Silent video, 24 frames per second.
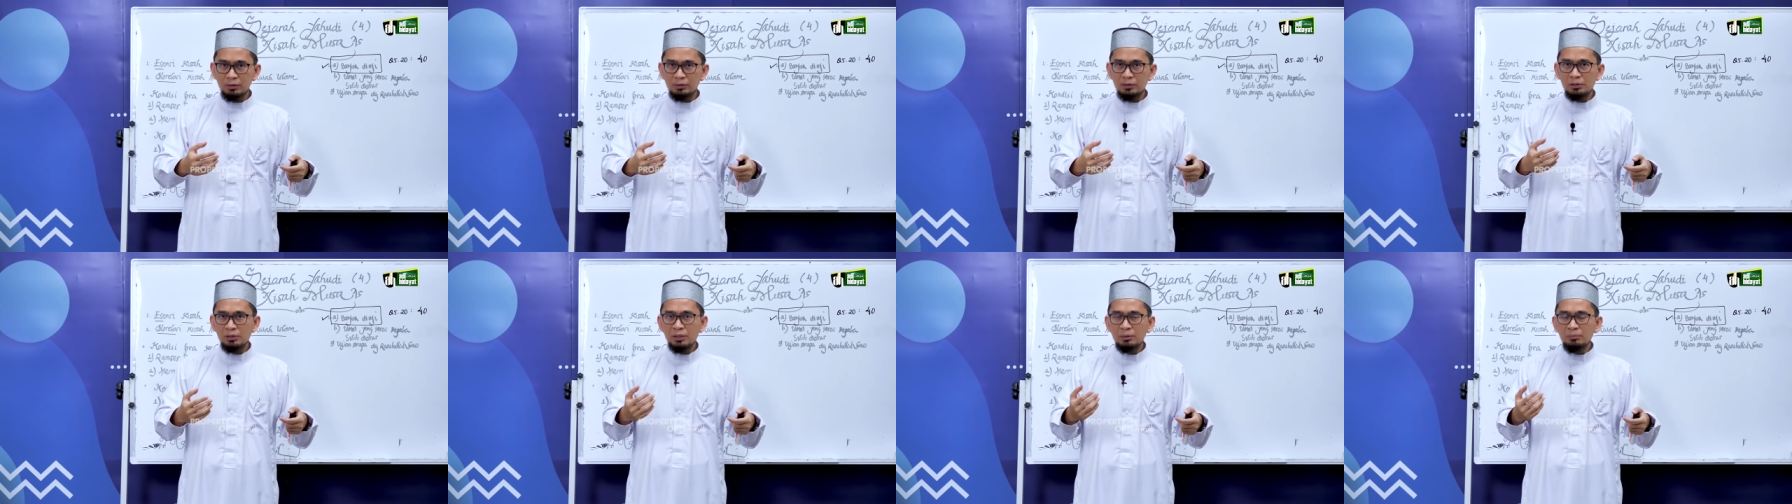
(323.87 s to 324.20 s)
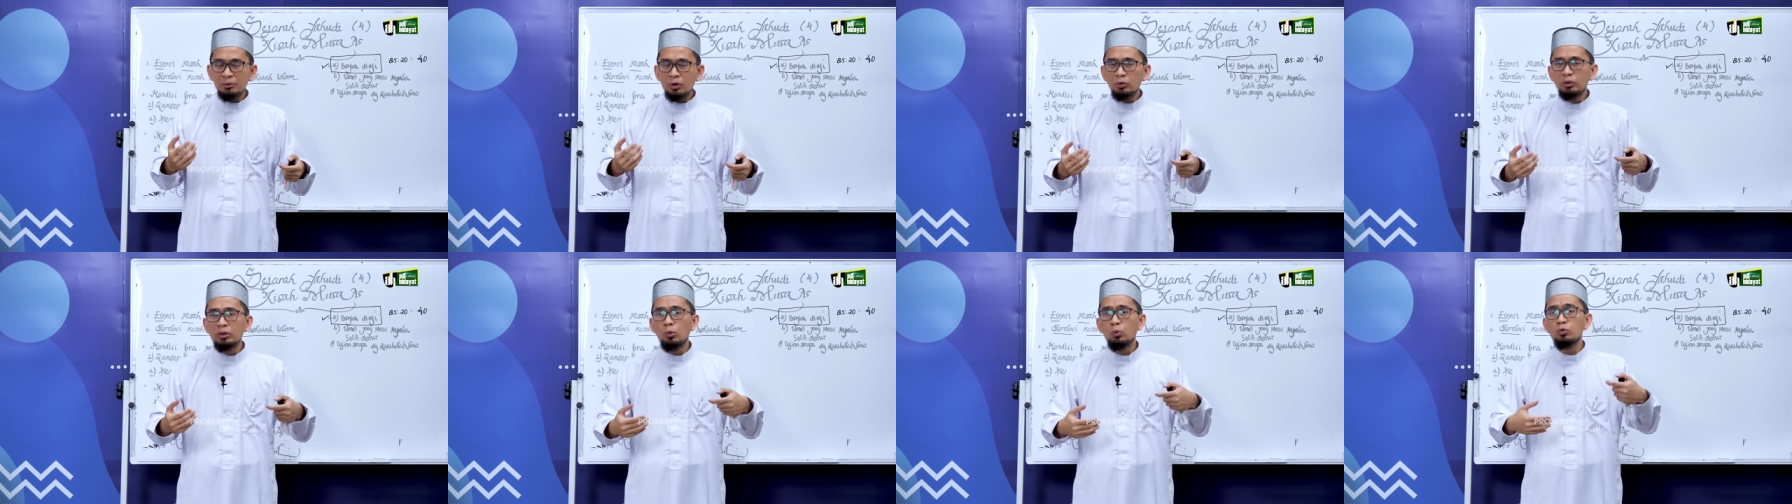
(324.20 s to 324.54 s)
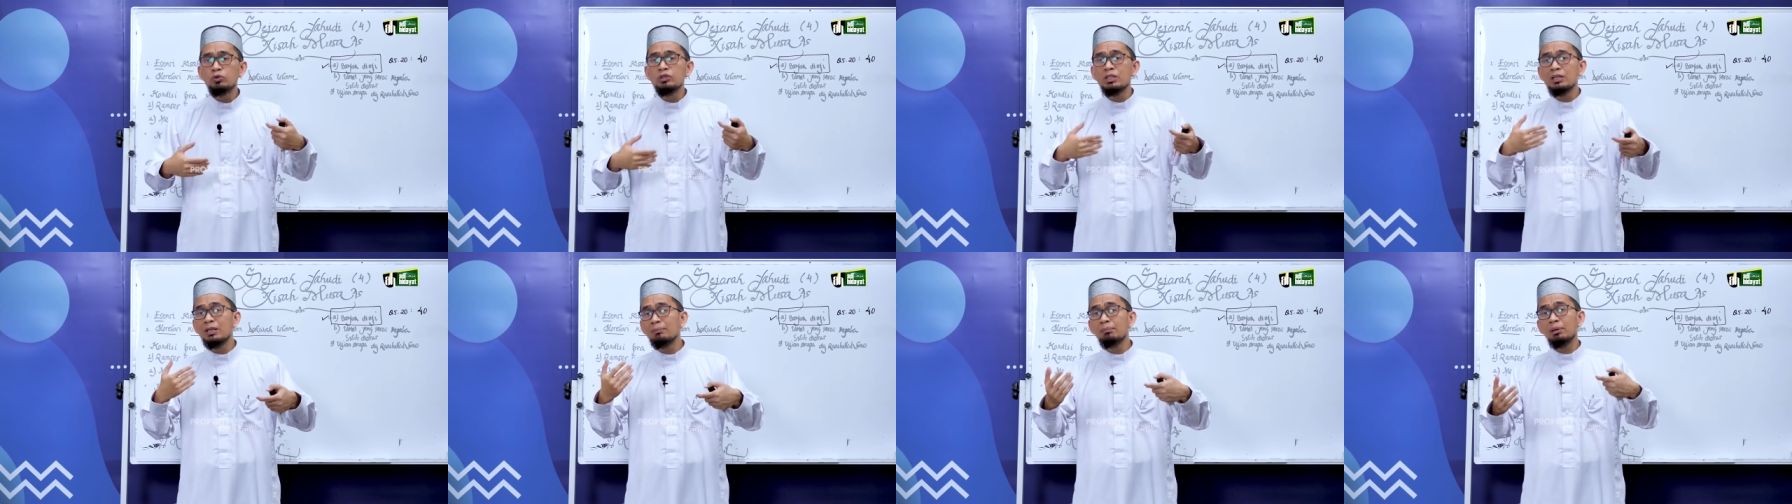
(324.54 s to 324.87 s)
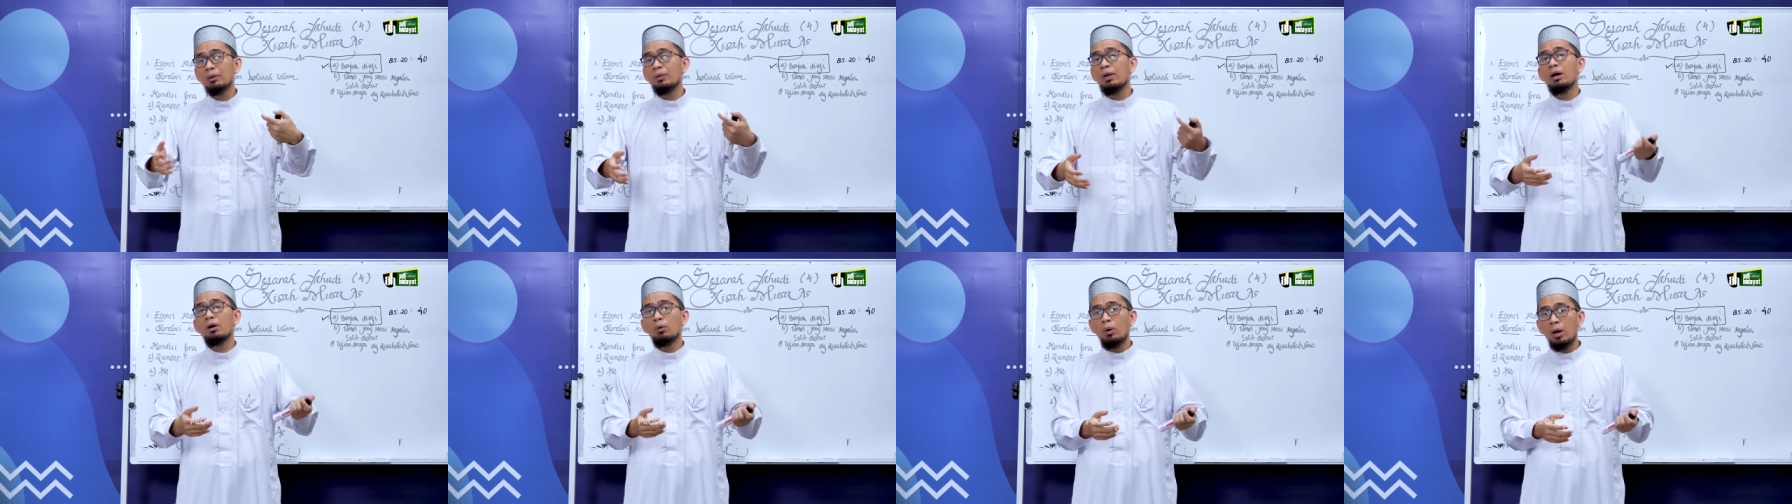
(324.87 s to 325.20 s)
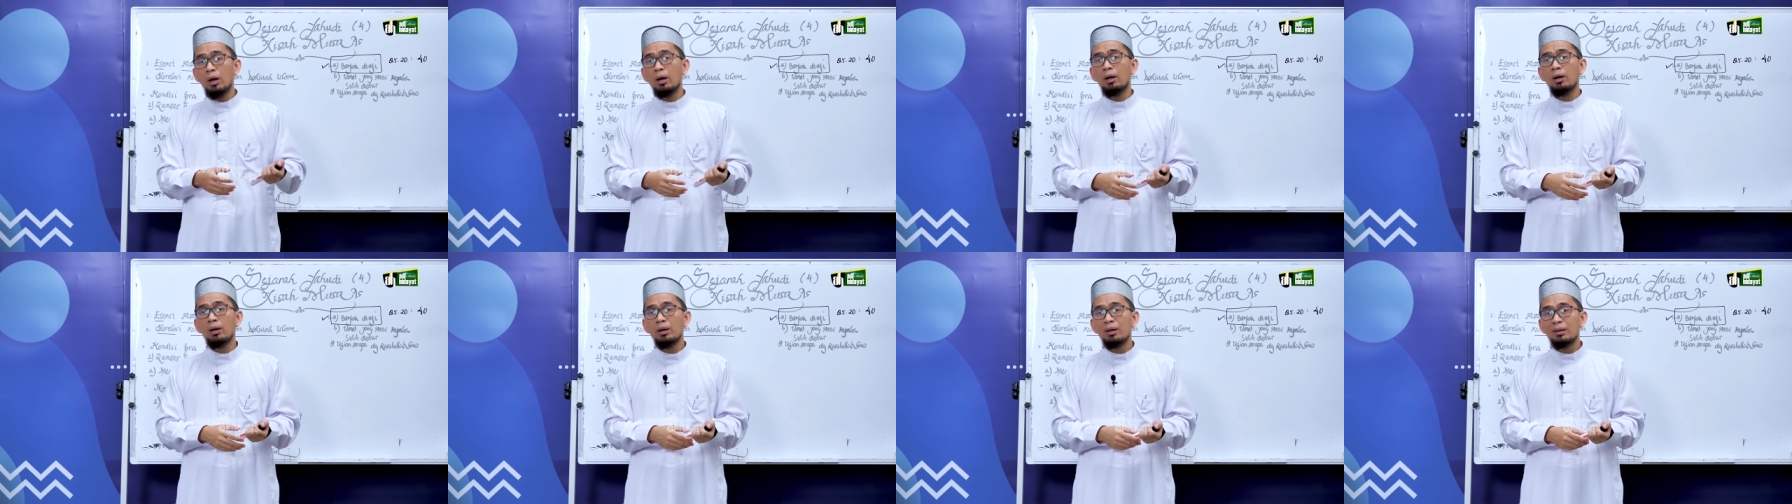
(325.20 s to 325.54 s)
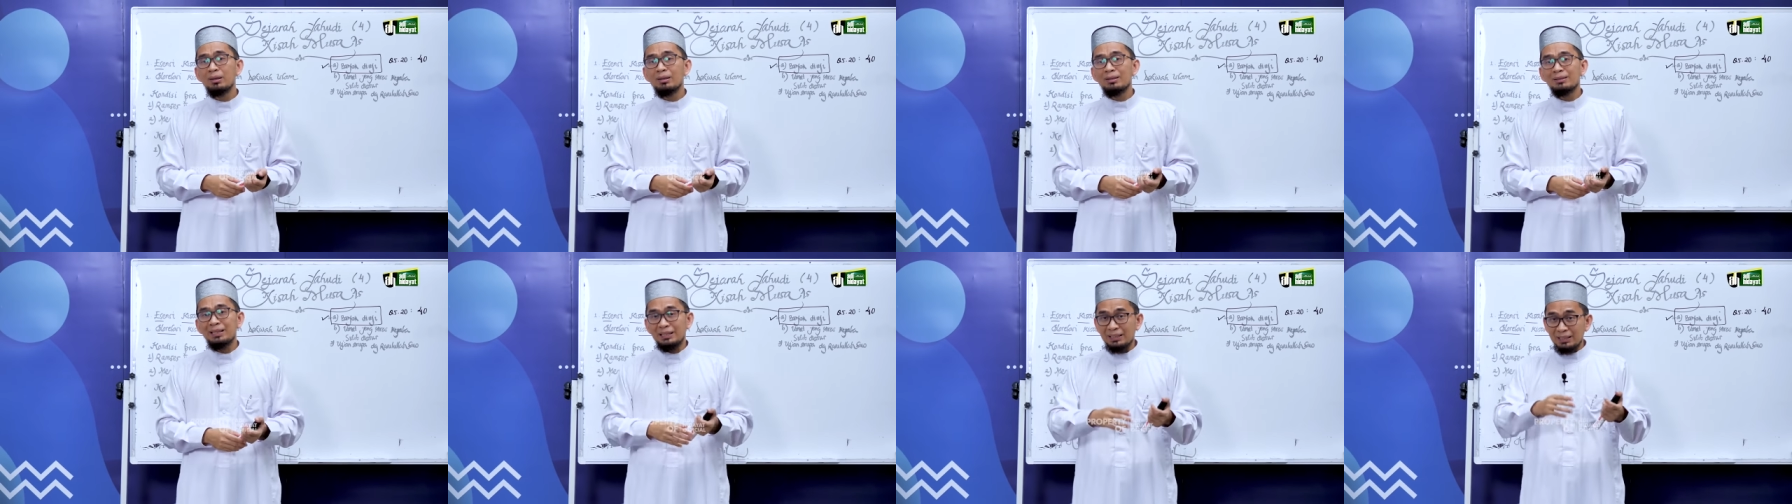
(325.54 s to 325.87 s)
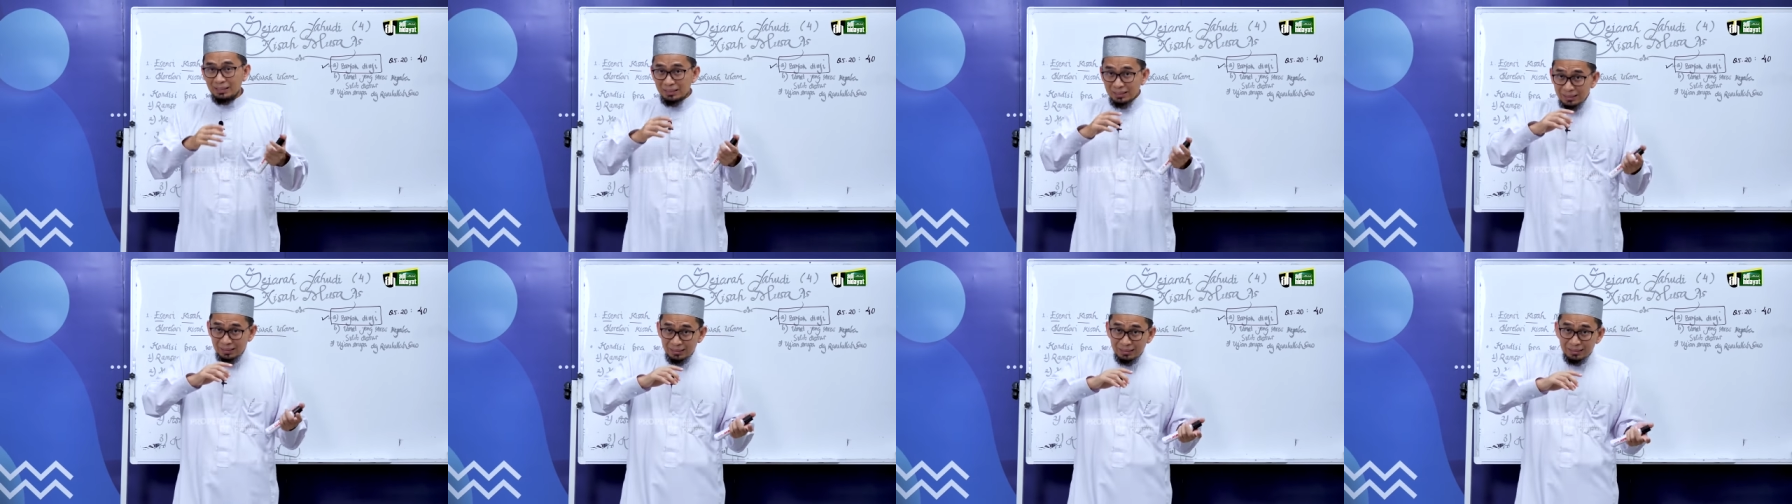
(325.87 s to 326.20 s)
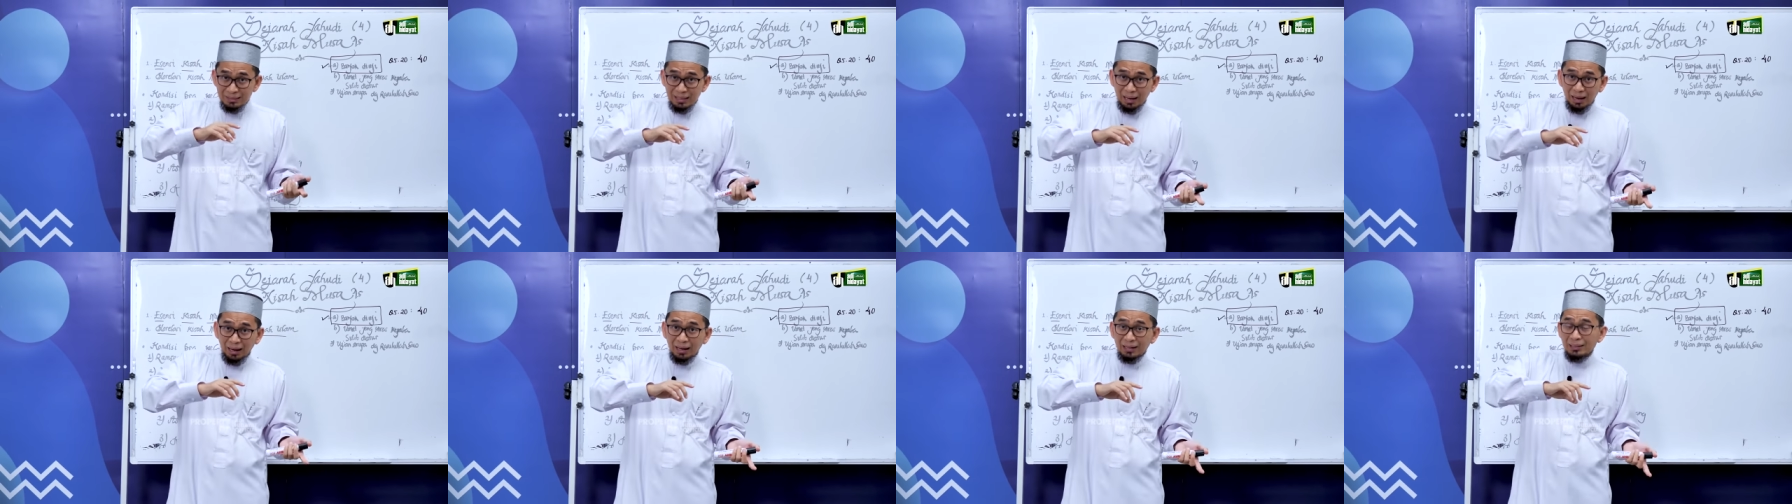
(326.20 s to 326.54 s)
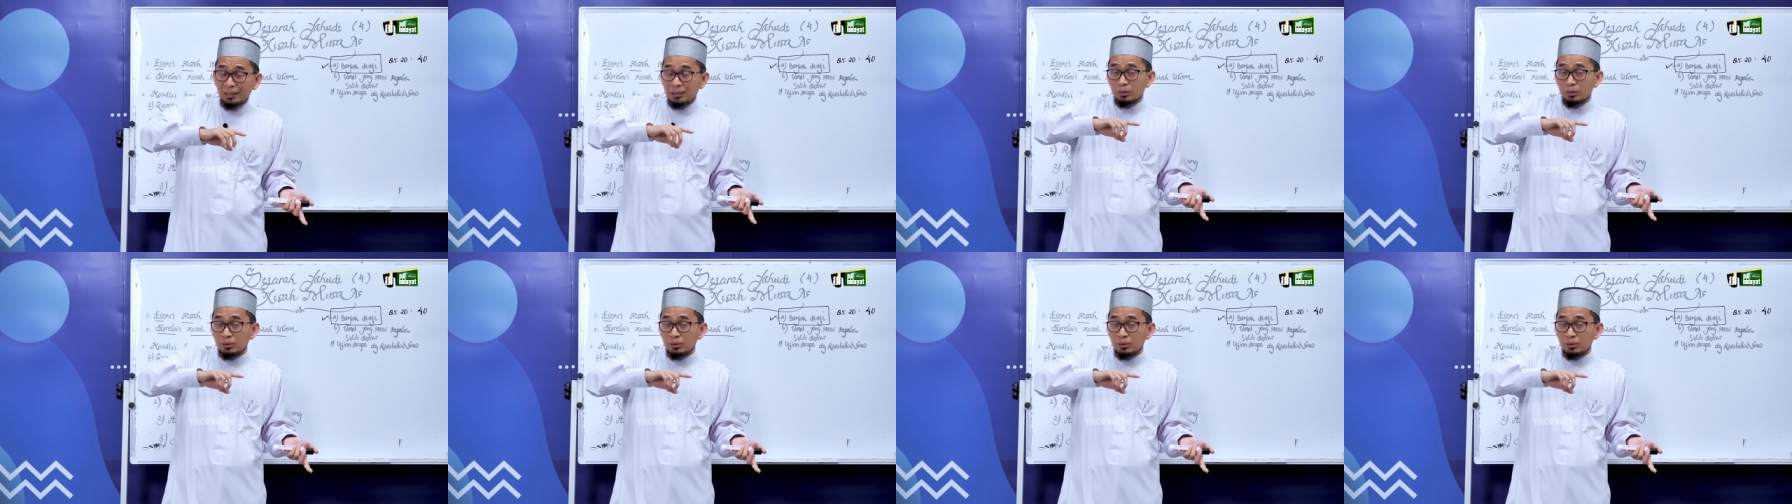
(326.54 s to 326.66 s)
ketika beliau diuji dalam berdakwah dan ini akan